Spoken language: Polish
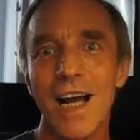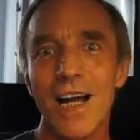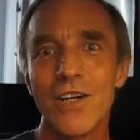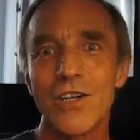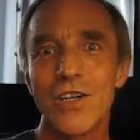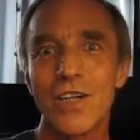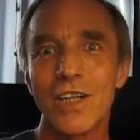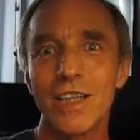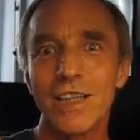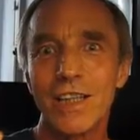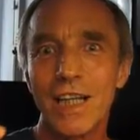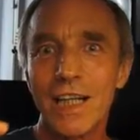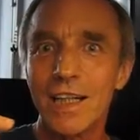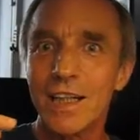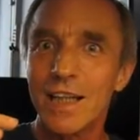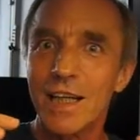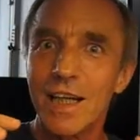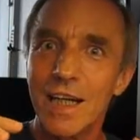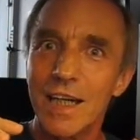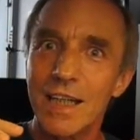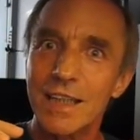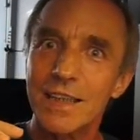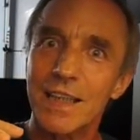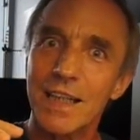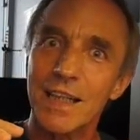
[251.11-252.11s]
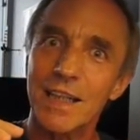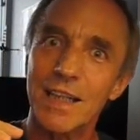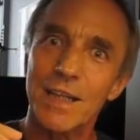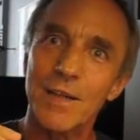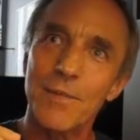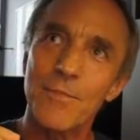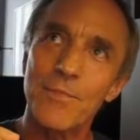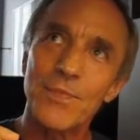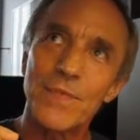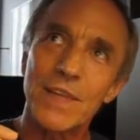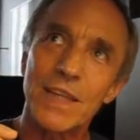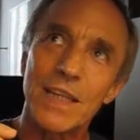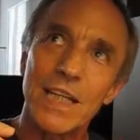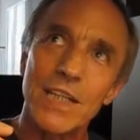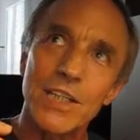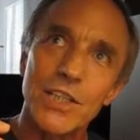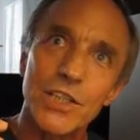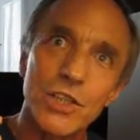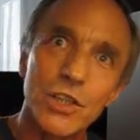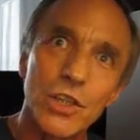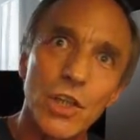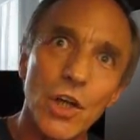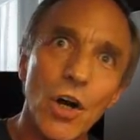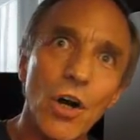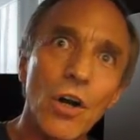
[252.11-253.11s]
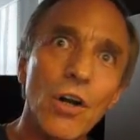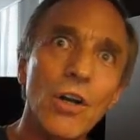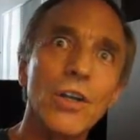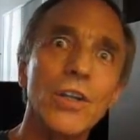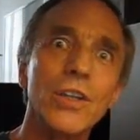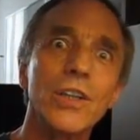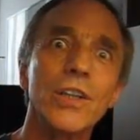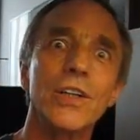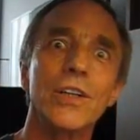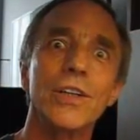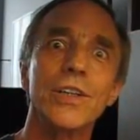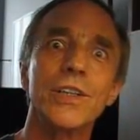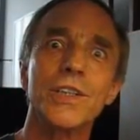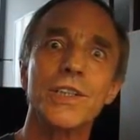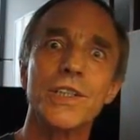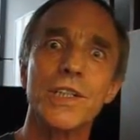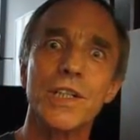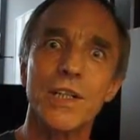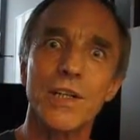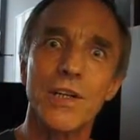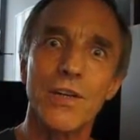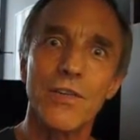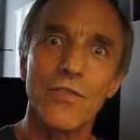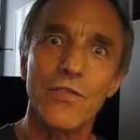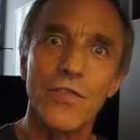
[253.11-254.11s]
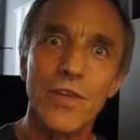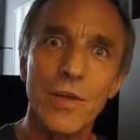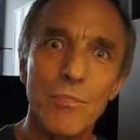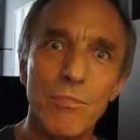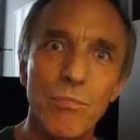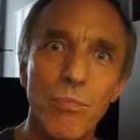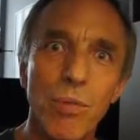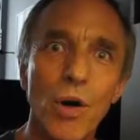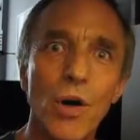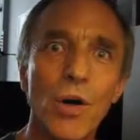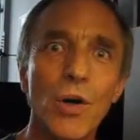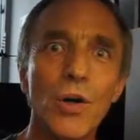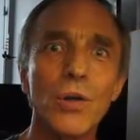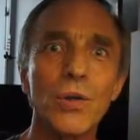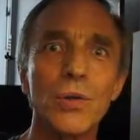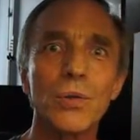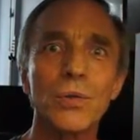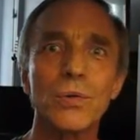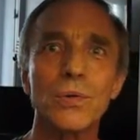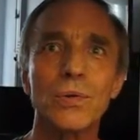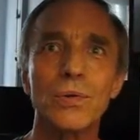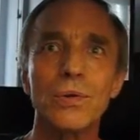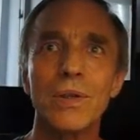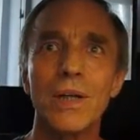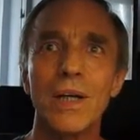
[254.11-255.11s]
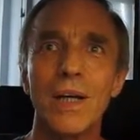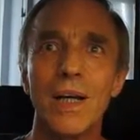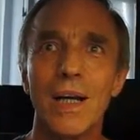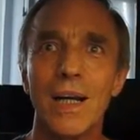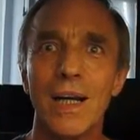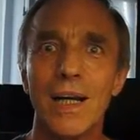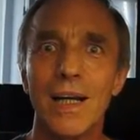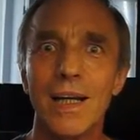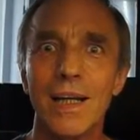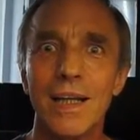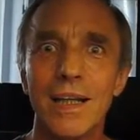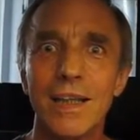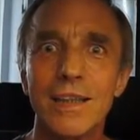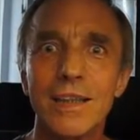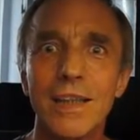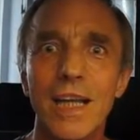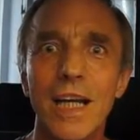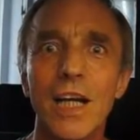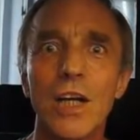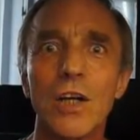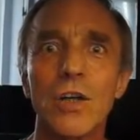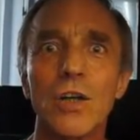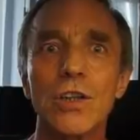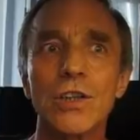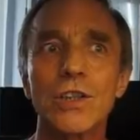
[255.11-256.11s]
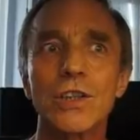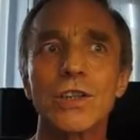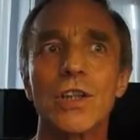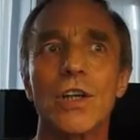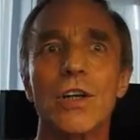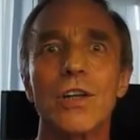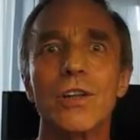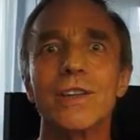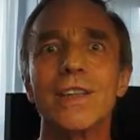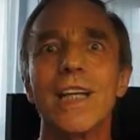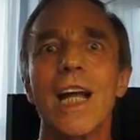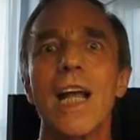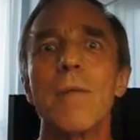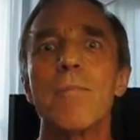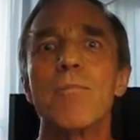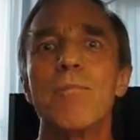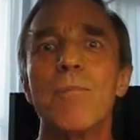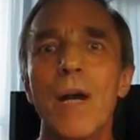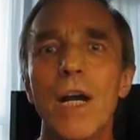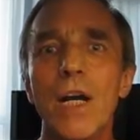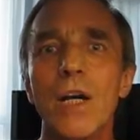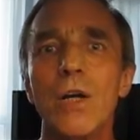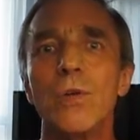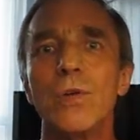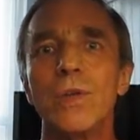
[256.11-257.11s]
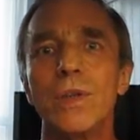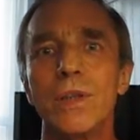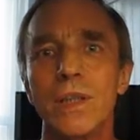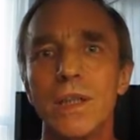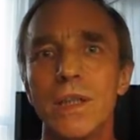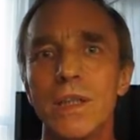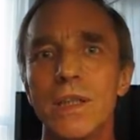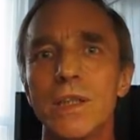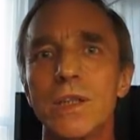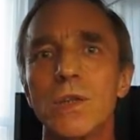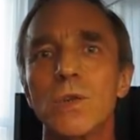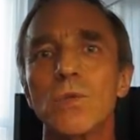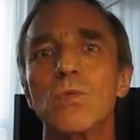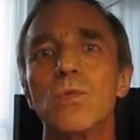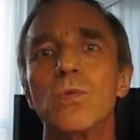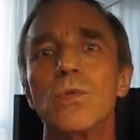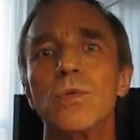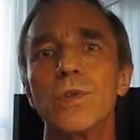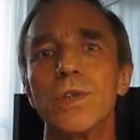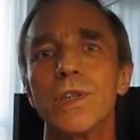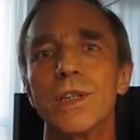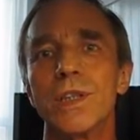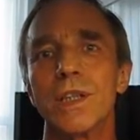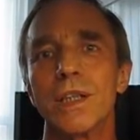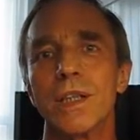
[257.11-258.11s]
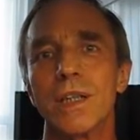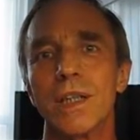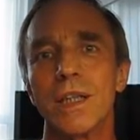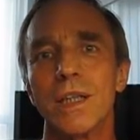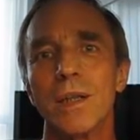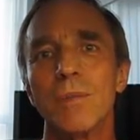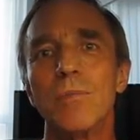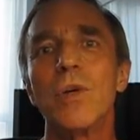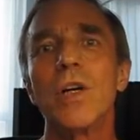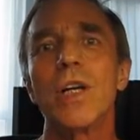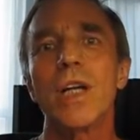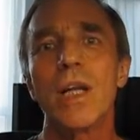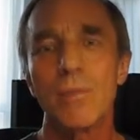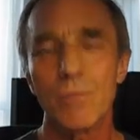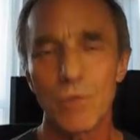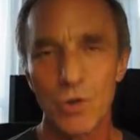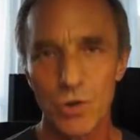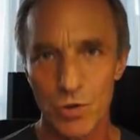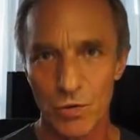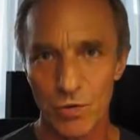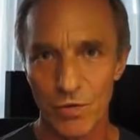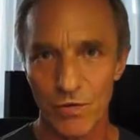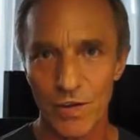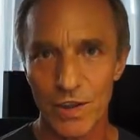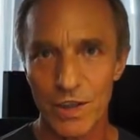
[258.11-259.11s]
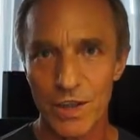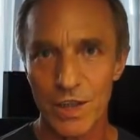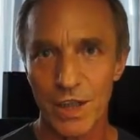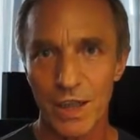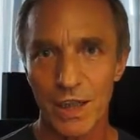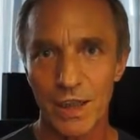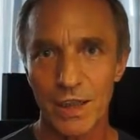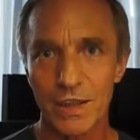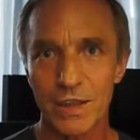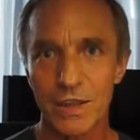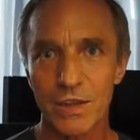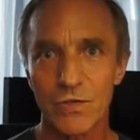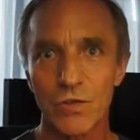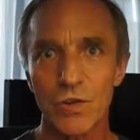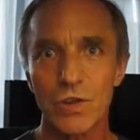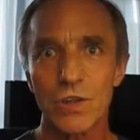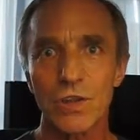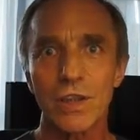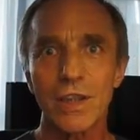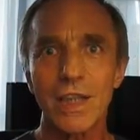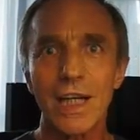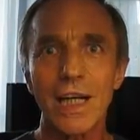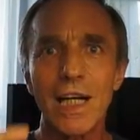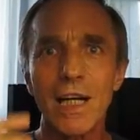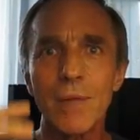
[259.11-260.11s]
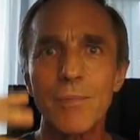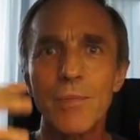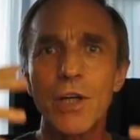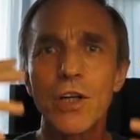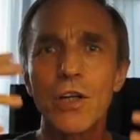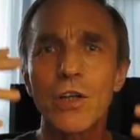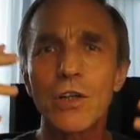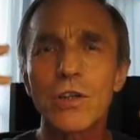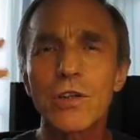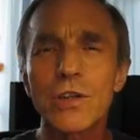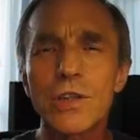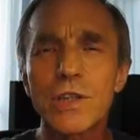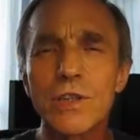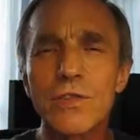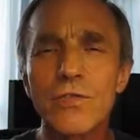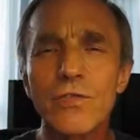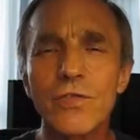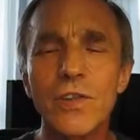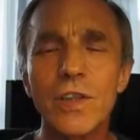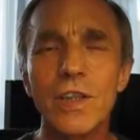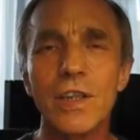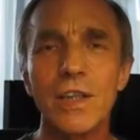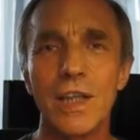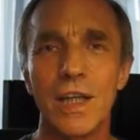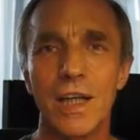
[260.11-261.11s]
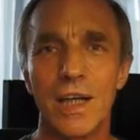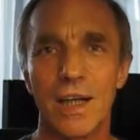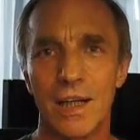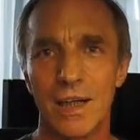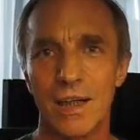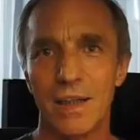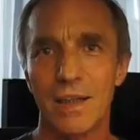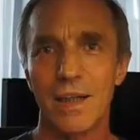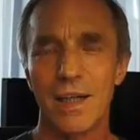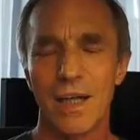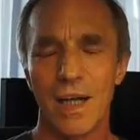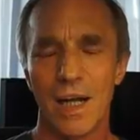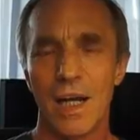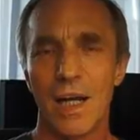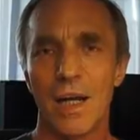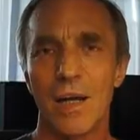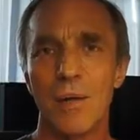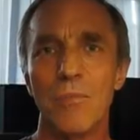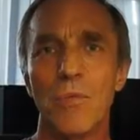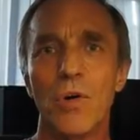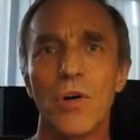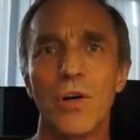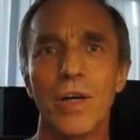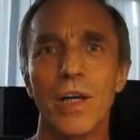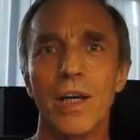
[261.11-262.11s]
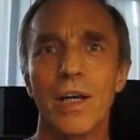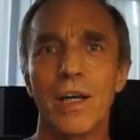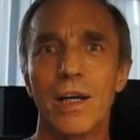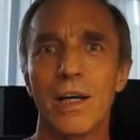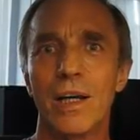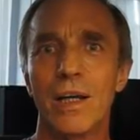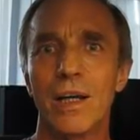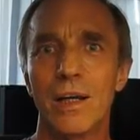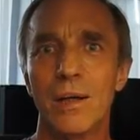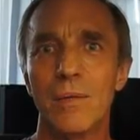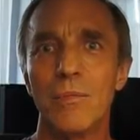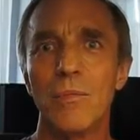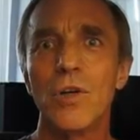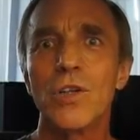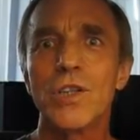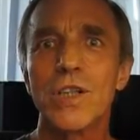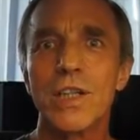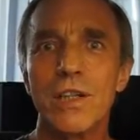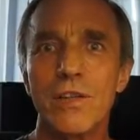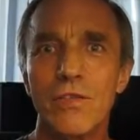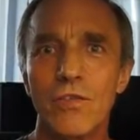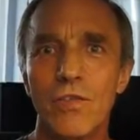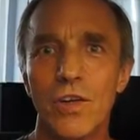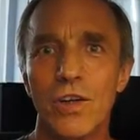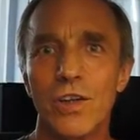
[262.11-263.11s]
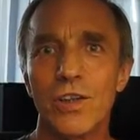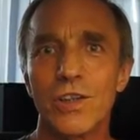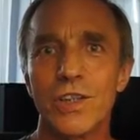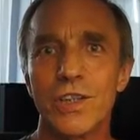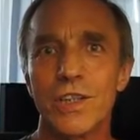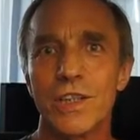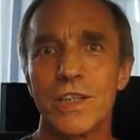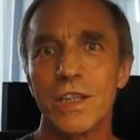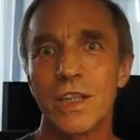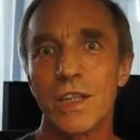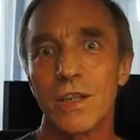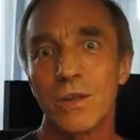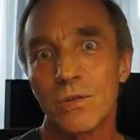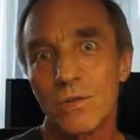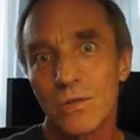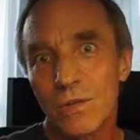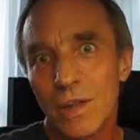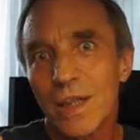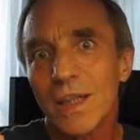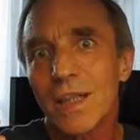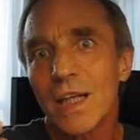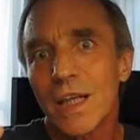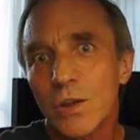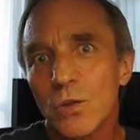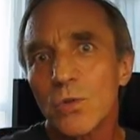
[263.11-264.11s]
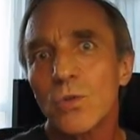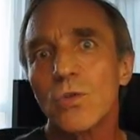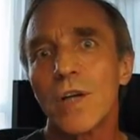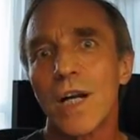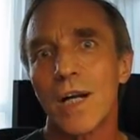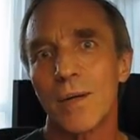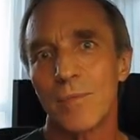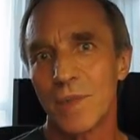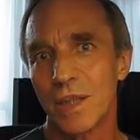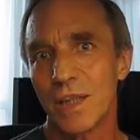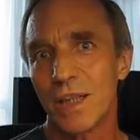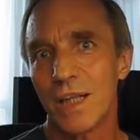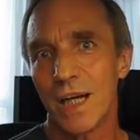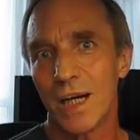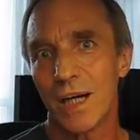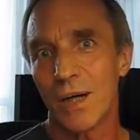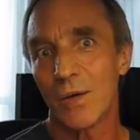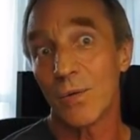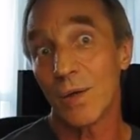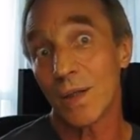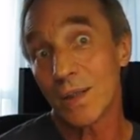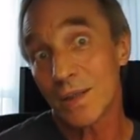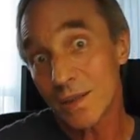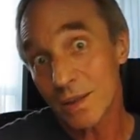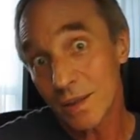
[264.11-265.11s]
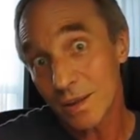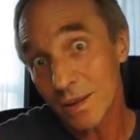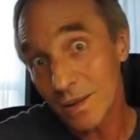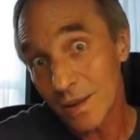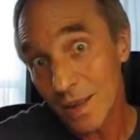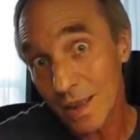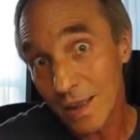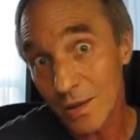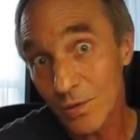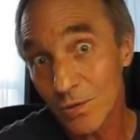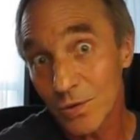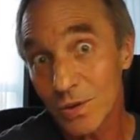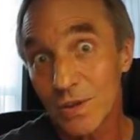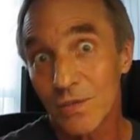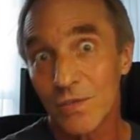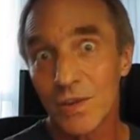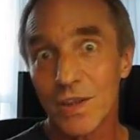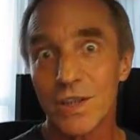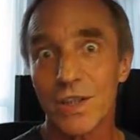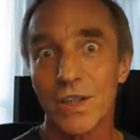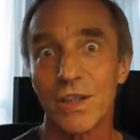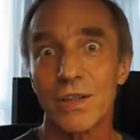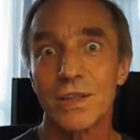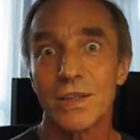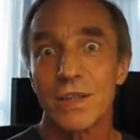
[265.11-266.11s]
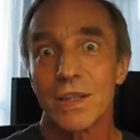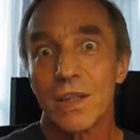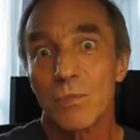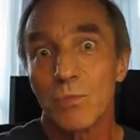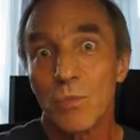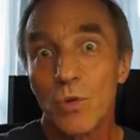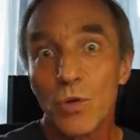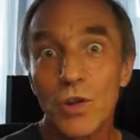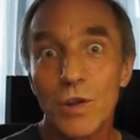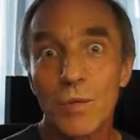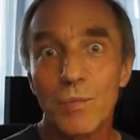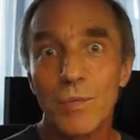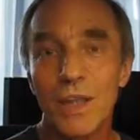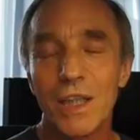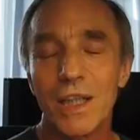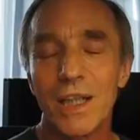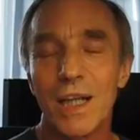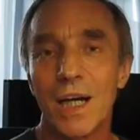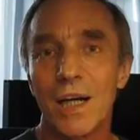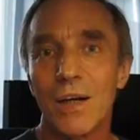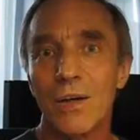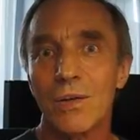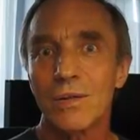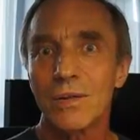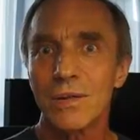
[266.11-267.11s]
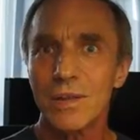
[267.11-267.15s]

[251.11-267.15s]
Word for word: czyli ten, te, te zdolność wyboru e, tego, co najpełniej służy mojemu człowieczeństwu, co najlepiej rozwija moje możliwości, które natura mi dała, czy dla ludzi wierzących Bóg mi dał.